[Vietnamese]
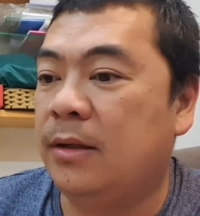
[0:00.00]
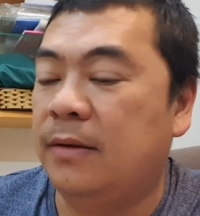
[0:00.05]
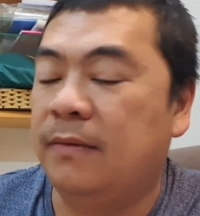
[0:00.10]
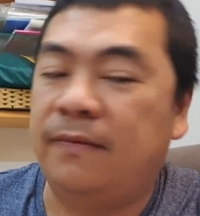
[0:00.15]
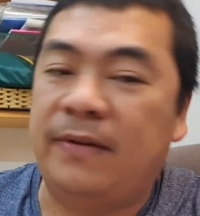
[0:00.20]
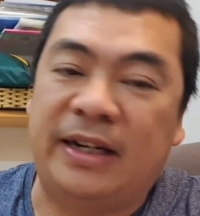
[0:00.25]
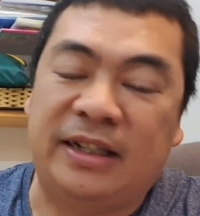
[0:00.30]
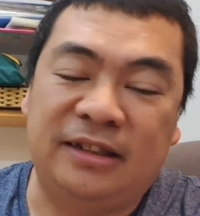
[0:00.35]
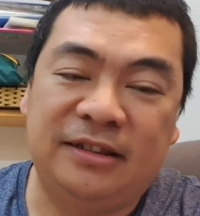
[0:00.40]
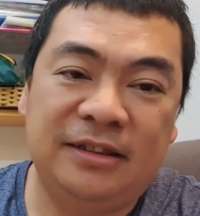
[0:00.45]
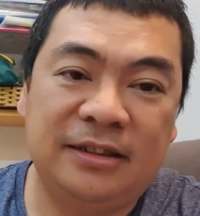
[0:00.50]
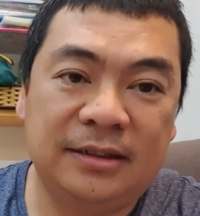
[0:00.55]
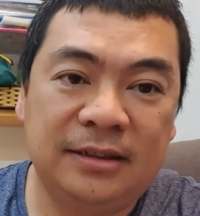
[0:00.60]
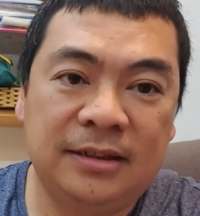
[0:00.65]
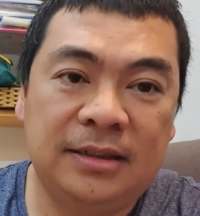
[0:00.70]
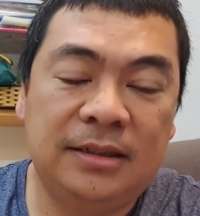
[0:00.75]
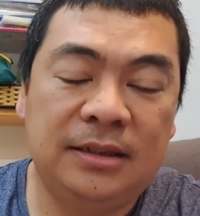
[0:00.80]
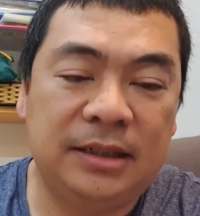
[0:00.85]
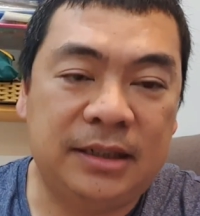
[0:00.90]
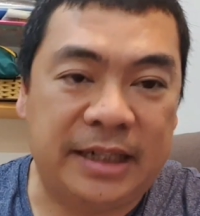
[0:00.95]
và nó tương
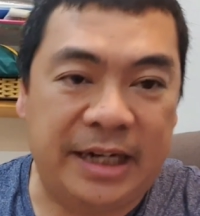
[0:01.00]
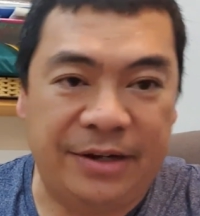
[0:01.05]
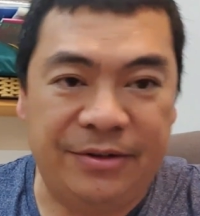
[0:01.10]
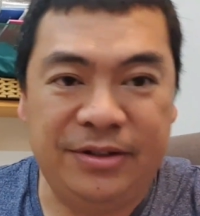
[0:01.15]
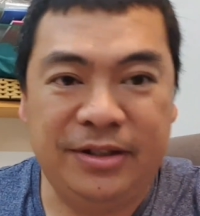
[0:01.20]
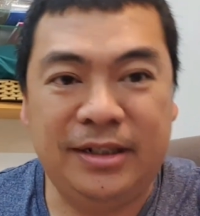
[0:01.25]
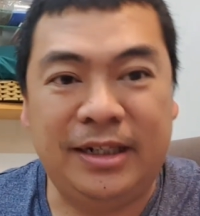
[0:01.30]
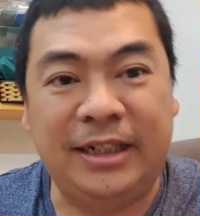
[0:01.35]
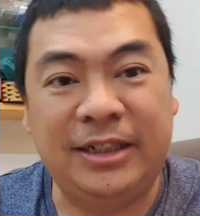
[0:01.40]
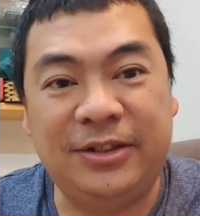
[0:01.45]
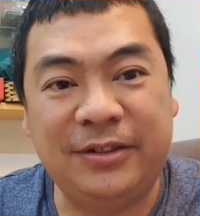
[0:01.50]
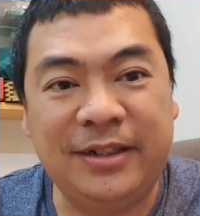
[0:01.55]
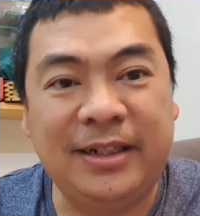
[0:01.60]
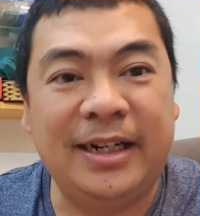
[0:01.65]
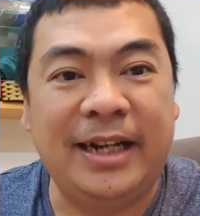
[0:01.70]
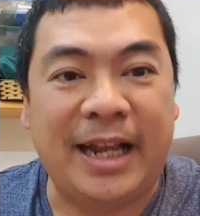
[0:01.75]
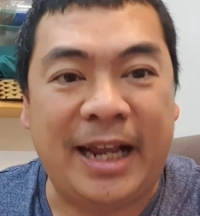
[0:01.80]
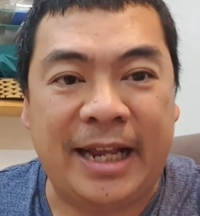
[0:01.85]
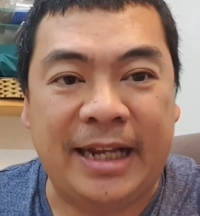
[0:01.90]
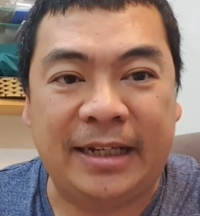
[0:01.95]
đương kiểu như lãi suất
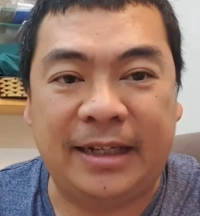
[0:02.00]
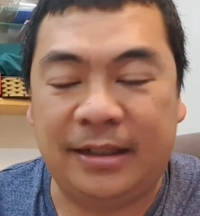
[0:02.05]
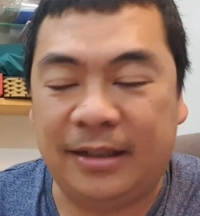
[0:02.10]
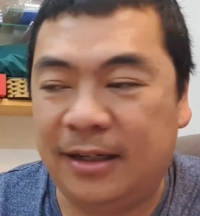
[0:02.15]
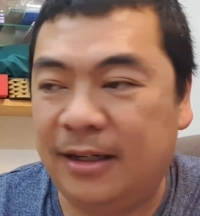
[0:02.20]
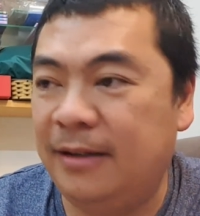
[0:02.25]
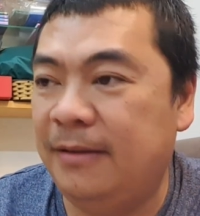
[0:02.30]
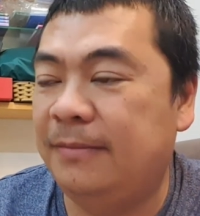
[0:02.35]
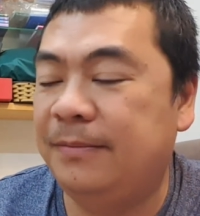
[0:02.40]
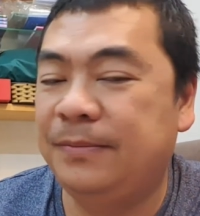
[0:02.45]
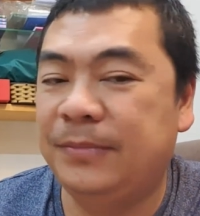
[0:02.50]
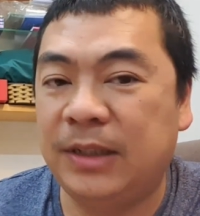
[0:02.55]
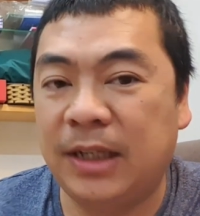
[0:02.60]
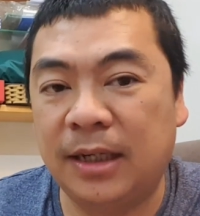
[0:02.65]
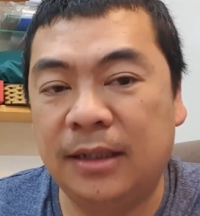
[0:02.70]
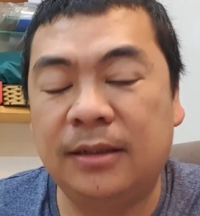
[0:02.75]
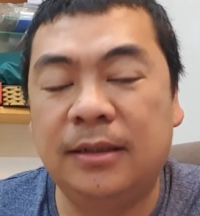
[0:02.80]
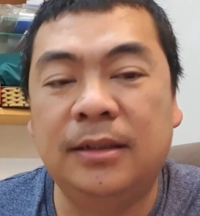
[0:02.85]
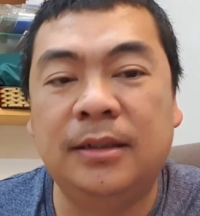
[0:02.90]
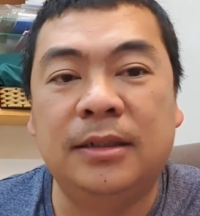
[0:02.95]
ngân hàng vậy đó,
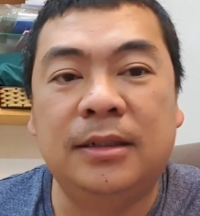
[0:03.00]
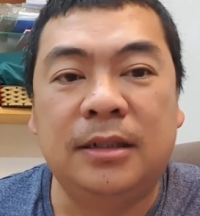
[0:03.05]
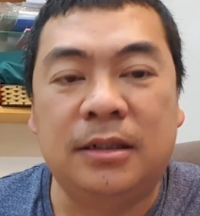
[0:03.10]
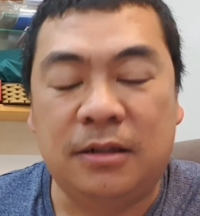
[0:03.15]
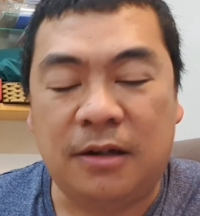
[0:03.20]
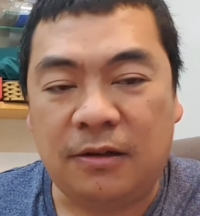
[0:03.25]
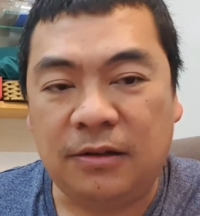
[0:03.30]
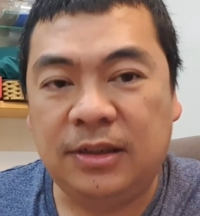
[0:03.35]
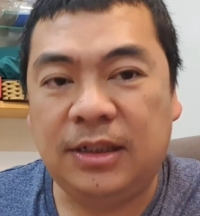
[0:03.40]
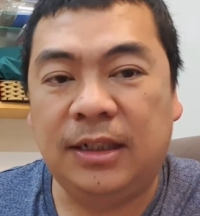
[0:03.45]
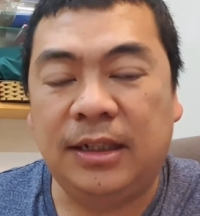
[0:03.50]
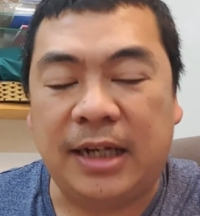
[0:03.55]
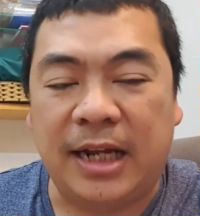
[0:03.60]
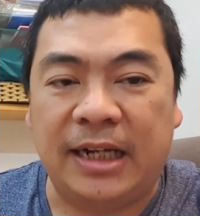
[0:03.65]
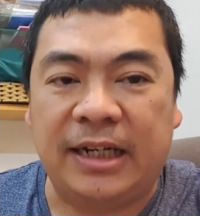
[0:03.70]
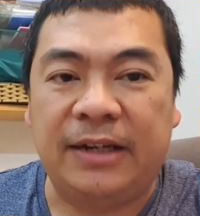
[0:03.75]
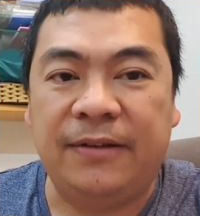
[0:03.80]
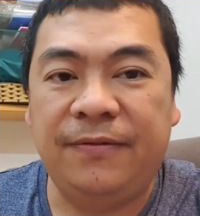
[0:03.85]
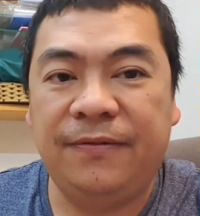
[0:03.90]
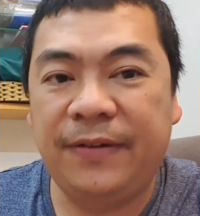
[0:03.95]
nhưng nó chính là
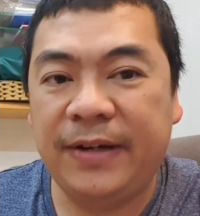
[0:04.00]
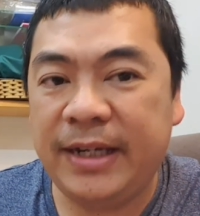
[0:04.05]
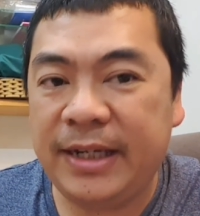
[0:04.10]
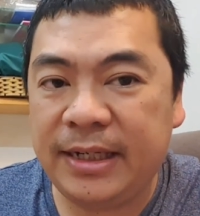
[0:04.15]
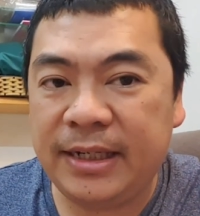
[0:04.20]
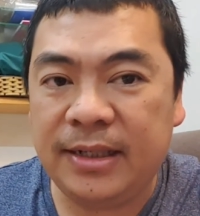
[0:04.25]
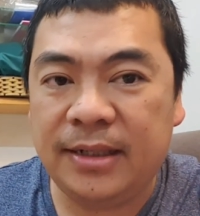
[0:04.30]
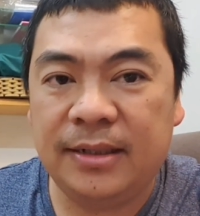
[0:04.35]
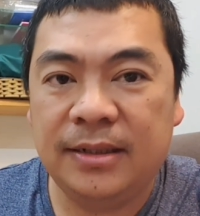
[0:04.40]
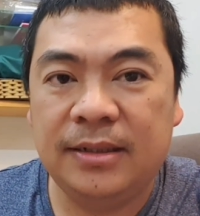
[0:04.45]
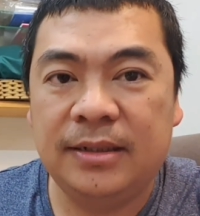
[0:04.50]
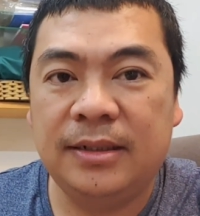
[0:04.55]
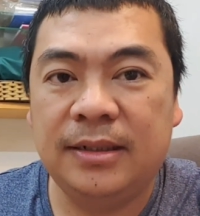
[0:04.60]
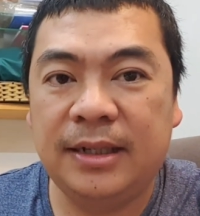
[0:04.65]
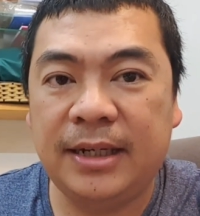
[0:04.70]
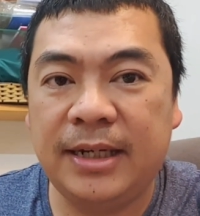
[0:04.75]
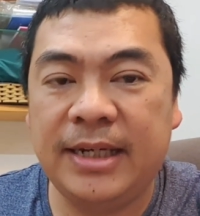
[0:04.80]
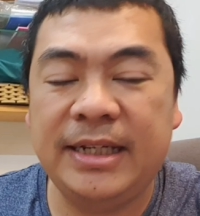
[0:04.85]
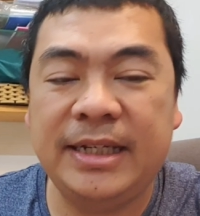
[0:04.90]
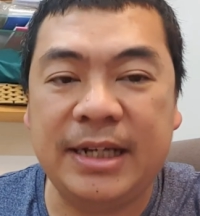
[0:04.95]
cái phí
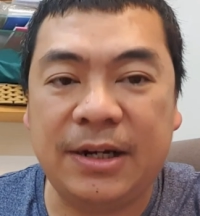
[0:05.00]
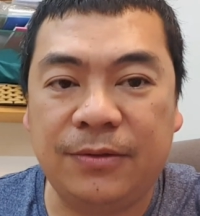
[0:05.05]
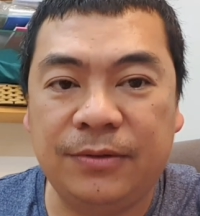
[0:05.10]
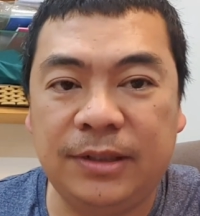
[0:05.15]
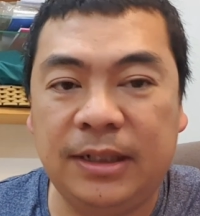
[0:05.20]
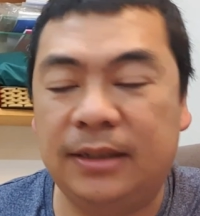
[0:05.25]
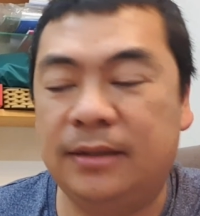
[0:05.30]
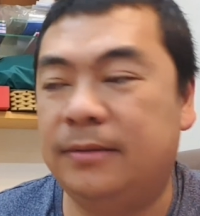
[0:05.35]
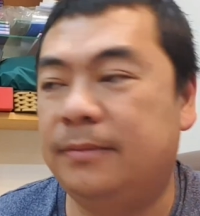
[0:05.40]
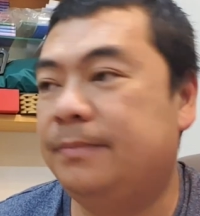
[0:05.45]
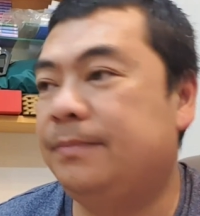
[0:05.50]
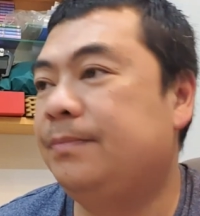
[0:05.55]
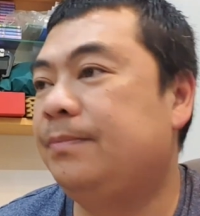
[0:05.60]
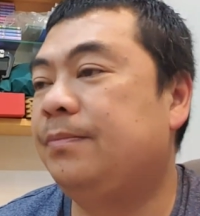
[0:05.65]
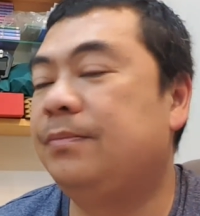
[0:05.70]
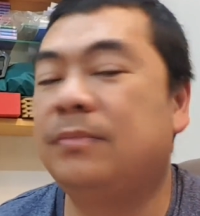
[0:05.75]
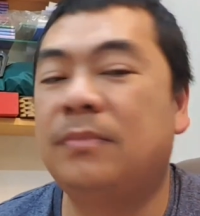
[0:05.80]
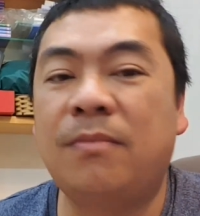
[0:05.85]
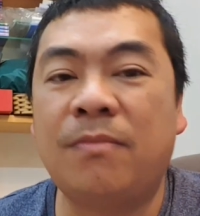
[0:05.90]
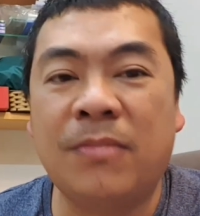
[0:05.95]
khi giao dịch,
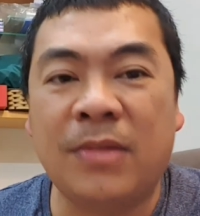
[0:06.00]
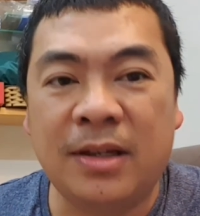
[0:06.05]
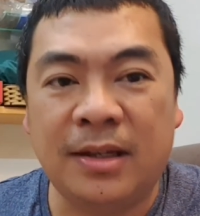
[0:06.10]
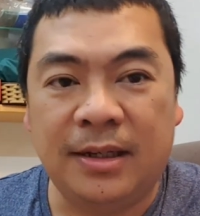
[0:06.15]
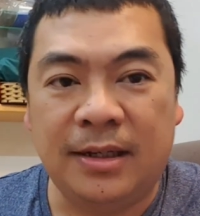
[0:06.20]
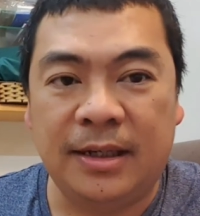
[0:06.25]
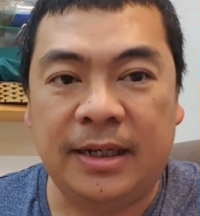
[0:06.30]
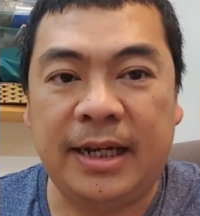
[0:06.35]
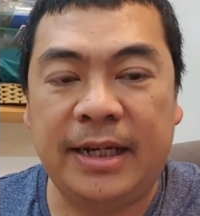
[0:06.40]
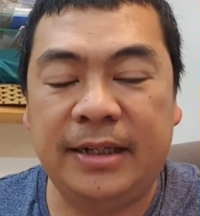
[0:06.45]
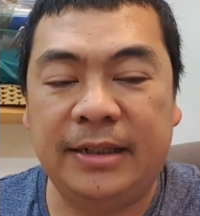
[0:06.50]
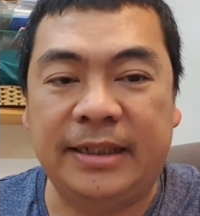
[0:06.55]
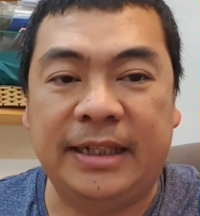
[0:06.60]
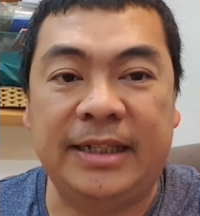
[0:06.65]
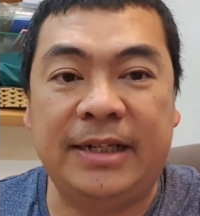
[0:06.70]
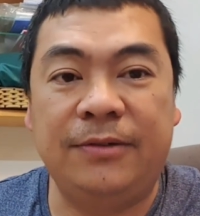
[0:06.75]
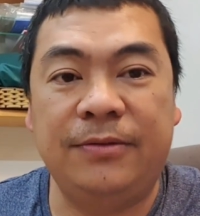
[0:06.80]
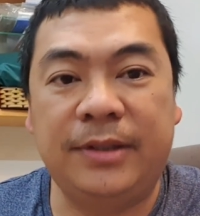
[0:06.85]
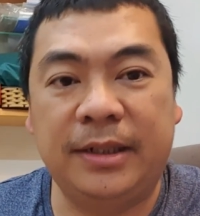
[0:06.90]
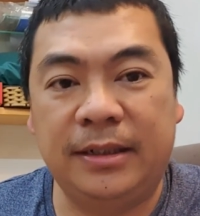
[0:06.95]
khi người ta
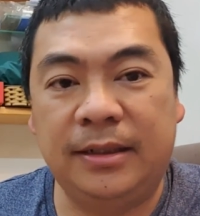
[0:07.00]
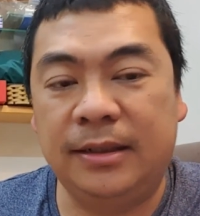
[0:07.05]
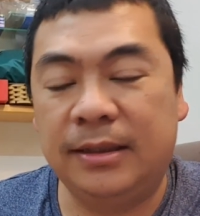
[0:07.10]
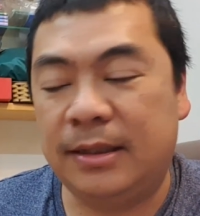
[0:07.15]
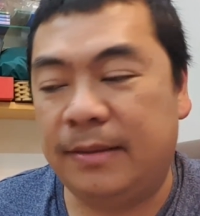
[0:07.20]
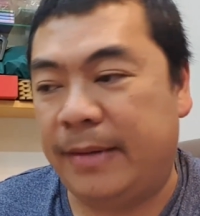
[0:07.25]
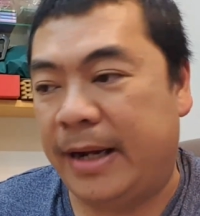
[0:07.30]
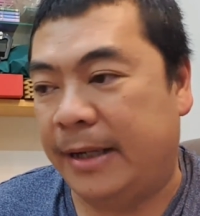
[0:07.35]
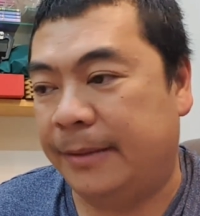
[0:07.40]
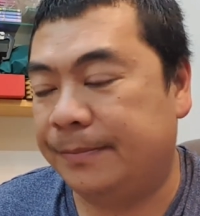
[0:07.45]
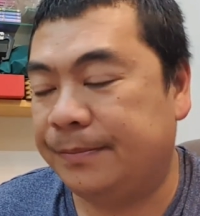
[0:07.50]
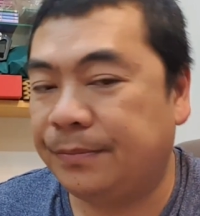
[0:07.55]
giao dịch đó các bạn.